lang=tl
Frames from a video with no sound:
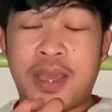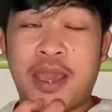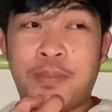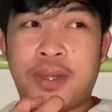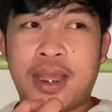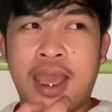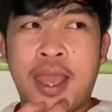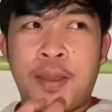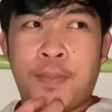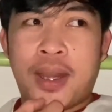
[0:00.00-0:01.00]
every,
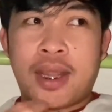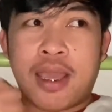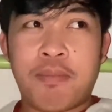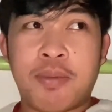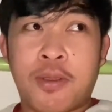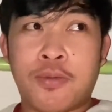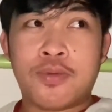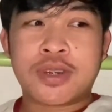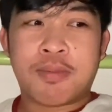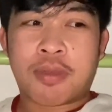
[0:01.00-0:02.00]
parang every
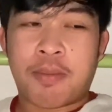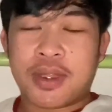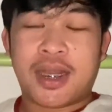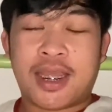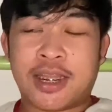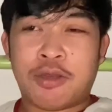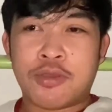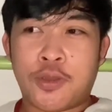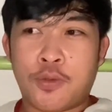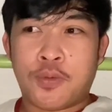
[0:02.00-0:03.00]
mag-uusap kami,
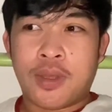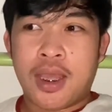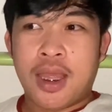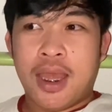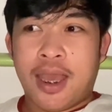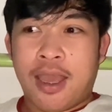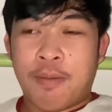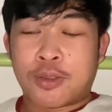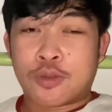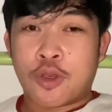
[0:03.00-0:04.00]
tinatanong niya kung uh,
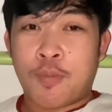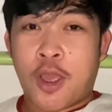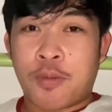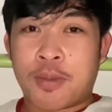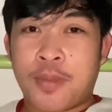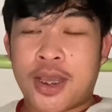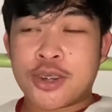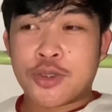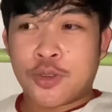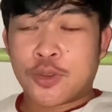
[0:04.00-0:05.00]
matutuloy ba ako
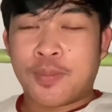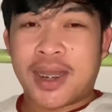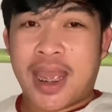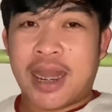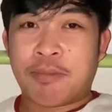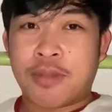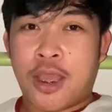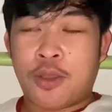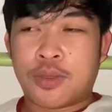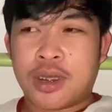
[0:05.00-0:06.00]
magbakasyon, kung may nahanap na
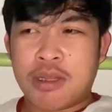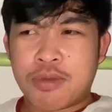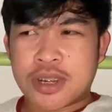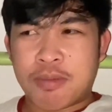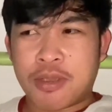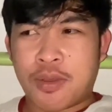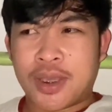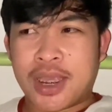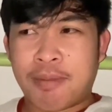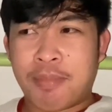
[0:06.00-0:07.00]
akong reliever. Sabi ko,
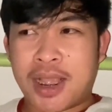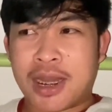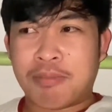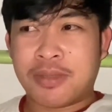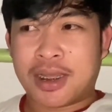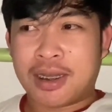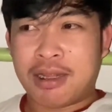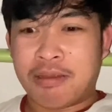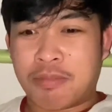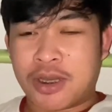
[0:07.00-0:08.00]
ang hirap maghanap ng
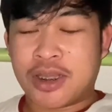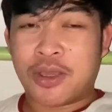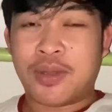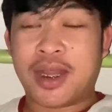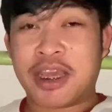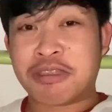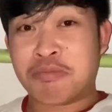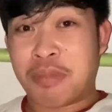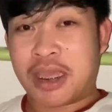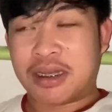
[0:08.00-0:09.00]
reliever. Hindi ko
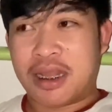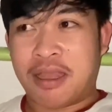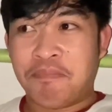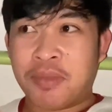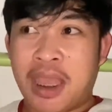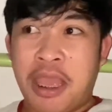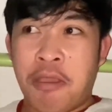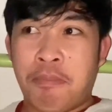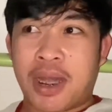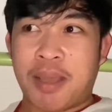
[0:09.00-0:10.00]
ina-expect na
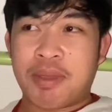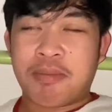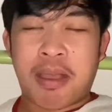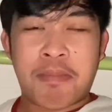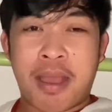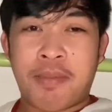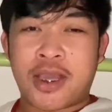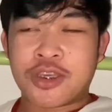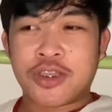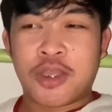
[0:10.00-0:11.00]
maraming
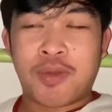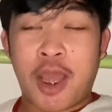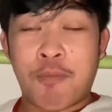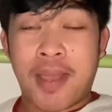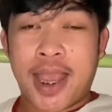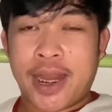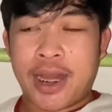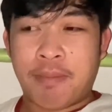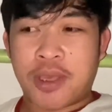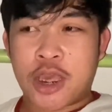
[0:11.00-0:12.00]
babakasyon ngayon. Wala akong
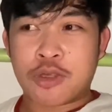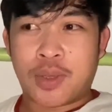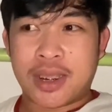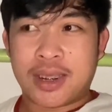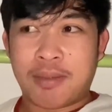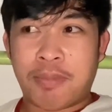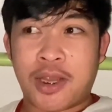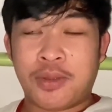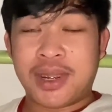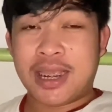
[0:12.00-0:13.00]
mahanap, kaya siya ganyan.
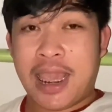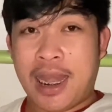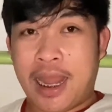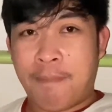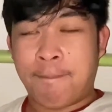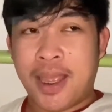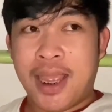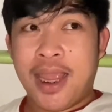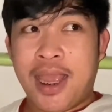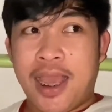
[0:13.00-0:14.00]
Pero hindi niya alam
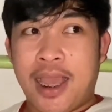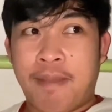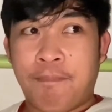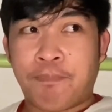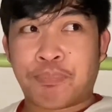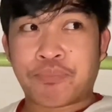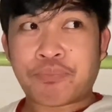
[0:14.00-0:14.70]
um,